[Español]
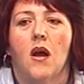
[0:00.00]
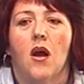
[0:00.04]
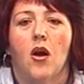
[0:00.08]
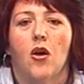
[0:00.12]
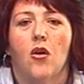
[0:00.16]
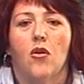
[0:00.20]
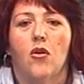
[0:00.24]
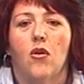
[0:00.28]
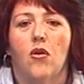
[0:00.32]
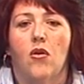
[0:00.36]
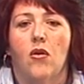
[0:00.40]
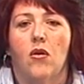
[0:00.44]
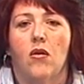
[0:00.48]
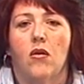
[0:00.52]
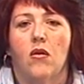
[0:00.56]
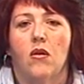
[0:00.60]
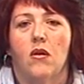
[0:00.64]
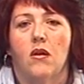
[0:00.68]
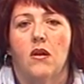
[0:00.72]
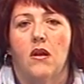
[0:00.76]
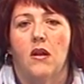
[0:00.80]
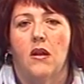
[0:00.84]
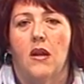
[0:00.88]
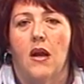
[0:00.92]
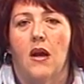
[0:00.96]

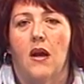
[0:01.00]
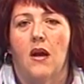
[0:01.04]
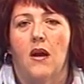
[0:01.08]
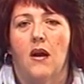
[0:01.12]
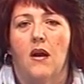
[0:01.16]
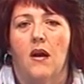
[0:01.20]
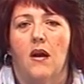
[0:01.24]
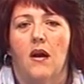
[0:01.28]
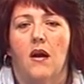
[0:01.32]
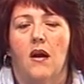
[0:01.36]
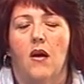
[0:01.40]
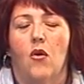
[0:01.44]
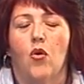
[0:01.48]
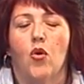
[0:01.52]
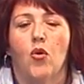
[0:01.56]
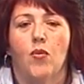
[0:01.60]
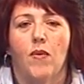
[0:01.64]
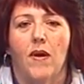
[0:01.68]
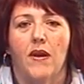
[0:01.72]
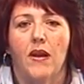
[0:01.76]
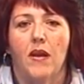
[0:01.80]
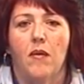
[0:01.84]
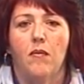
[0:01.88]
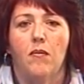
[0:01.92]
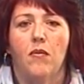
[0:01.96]
con la
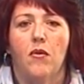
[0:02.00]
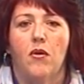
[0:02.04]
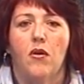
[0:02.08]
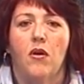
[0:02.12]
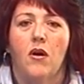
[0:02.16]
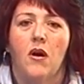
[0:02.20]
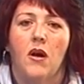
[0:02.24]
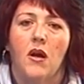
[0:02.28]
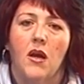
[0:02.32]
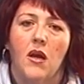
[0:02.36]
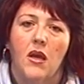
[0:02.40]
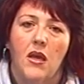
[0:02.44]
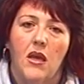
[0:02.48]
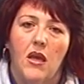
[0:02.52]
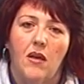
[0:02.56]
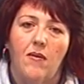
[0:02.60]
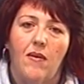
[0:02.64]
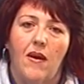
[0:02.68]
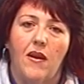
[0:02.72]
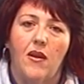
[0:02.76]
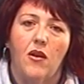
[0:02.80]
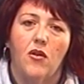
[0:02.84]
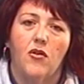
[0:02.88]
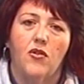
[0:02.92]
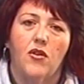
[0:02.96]
urbanismo y
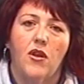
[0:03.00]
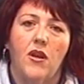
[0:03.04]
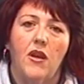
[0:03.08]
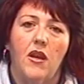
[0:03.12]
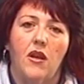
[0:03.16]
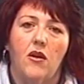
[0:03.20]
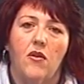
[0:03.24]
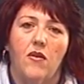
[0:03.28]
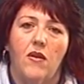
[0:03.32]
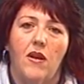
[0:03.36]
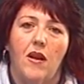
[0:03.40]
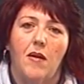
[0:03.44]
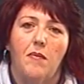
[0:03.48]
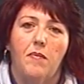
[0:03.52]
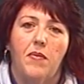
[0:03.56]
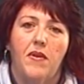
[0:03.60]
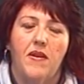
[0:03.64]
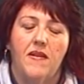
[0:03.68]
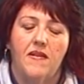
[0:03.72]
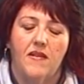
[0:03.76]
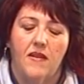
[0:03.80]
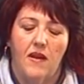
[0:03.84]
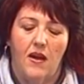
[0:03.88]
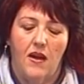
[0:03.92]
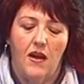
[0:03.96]
varios técnicos de la
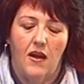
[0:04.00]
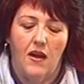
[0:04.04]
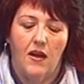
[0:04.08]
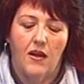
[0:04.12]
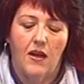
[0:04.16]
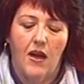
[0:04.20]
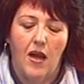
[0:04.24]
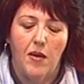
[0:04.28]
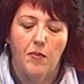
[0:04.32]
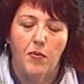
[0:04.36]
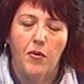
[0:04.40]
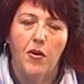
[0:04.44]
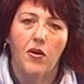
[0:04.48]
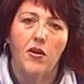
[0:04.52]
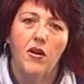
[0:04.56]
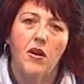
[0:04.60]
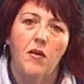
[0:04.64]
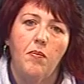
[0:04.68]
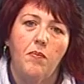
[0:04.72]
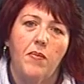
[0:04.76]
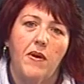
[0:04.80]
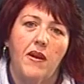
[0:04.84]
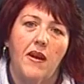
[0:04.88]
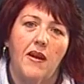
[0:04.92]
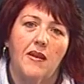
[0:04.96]
empresa Caipionis
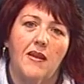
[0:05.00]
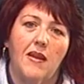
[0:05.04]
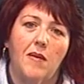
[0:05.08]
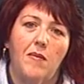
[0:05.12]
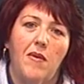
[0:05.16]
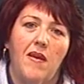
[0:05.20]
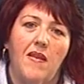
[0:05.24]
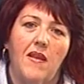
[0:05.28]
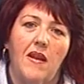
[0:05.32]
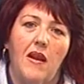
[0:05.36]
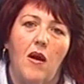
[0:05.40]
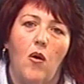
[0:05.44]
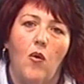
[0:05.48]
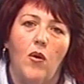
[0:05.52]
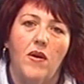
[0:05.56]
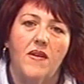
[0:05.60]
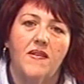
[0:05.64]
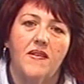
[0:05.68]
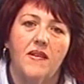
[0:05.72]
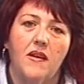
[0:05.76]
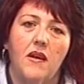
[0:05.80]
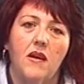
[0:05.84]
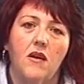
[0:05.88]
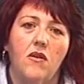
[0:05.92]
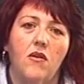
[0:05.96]
para el tema de la
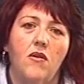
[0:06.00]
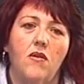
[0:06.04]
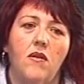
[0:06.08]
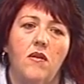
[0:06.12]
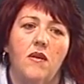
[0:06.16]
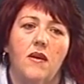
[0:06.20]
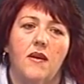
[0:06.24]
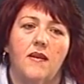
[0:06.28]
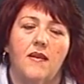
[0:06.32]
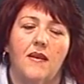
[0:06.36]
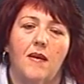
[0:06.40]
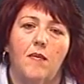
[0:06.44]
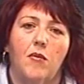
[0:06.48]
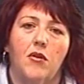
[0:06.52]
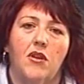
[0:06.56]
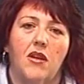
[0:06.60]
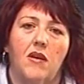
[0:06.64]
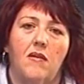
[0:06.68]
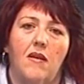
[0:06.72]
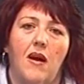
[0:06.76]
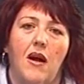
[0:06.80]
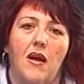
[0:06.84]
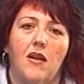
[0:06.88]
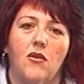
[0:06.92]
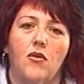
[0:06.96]
UE5. Estamos
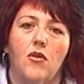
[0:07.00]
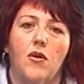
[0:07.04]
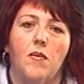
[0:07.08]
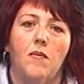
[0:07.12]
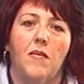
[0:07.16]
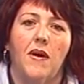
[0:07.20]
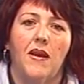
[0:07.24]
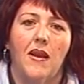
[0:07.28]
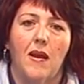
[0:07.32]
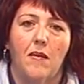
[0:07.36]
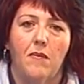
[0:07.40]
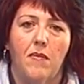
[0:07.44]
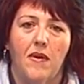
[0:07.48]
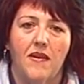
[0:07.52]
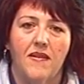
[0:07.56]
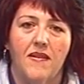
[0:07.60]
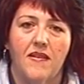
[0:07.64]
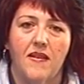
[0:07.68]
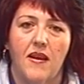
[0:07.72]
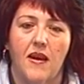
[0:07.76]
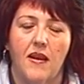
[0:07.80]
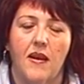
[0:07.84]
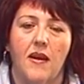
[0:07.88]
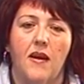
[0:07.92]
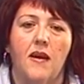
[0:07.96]
trabajando en varias
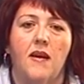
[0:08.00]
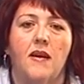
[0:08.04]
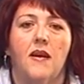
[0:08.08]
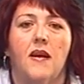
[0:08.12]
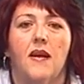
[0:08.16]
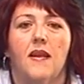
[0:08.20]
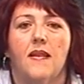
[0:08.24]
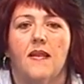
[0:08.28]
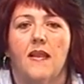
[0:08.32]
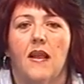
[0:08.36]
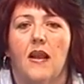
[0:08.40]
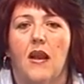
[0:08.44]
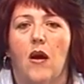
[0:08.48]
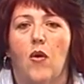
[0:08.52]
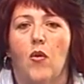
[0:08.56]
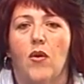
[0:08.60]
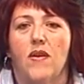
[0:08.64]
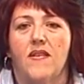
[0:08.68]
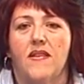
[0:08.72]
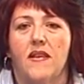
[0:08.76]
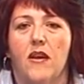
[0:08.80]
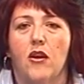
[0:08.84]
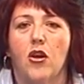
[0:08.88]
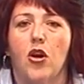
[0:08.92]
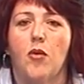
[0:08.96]
manzanas de la
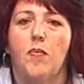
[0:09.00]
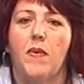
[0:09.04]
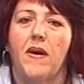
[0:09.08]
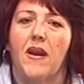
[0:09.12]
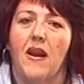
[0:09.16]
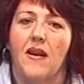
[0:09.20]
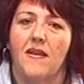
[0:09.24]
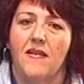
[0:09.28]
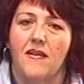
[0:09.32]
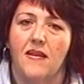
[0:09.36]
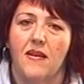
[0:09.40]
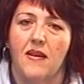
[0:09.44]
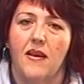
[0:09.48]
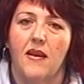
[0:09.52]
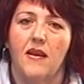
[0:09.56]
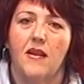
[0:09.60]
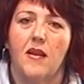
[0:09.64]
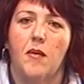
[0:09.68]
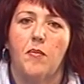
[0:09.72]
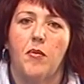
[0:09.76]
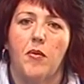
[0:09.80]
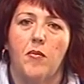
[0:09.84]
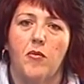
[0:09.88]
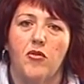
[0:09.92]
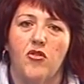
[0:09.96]
UE5 para las siguientes
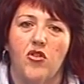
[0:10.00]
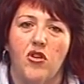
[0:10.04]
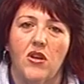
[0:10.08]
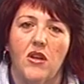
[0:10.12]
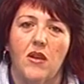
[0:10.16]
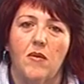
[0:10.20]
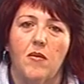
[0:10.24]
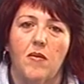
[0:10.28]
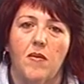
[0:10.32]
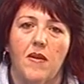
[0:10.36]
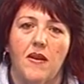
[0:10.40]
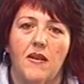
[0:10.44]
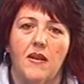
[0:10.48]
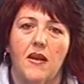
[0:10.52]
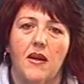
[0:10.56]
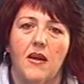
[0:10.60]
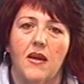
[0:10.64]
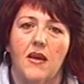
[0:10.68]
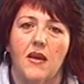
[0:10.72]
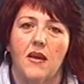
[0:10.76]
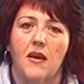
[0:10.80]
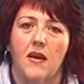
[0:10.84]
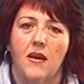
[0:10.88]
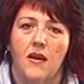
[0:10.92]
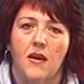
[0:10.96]
promociones de viviendas
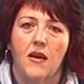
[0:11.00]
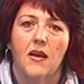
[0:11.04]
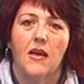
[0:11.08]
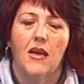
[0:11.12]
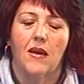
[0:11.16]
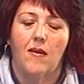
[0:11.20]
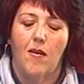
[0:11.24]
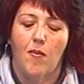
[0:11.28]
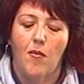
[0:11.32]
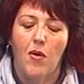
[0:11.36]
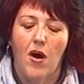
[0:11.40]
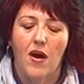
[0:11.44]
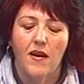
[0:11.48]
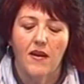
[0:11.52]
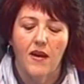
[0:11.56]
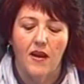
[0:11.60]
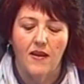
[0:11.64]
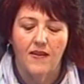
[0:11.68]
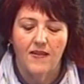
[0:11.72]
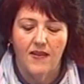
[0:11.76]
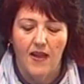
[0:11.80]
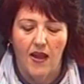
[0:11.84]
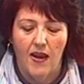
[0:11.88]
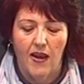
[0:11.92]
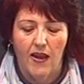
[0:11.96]
que, que, vamos a
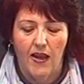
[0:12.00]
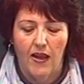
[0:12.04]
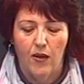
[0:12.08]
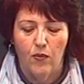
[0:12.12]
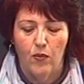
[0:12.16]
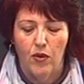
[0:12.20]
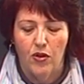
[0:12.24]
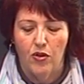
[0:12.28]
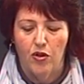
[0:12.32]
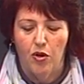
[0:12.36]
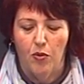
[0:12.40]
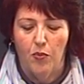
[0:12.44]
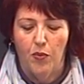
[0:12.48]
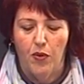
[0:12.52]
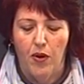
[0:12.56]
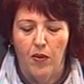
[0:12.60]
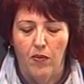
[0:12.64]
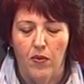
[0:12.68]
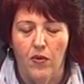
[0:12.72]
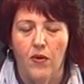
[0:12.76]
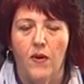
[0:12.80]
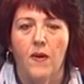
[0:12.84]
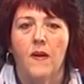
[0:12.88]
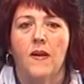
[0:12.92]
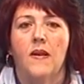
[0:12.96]
realizar en nuestro pueblo.